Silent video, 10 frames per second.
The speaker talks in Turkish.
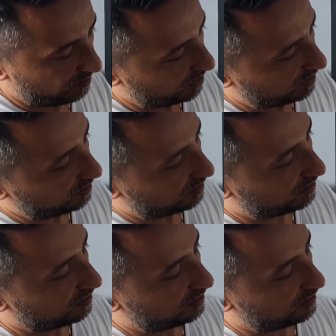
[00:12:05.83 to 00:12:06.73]
Bakın
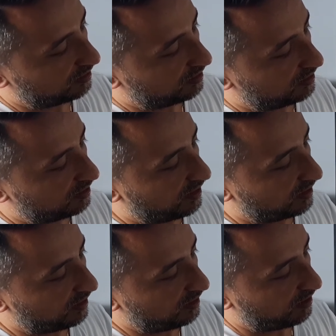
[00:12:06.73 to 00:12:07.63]

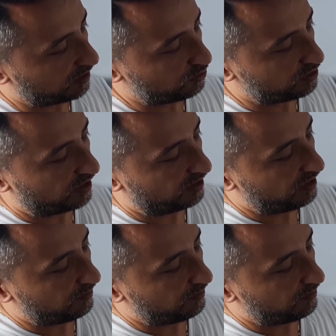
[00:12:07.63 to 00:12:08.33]
tırnakları var şu şekilde.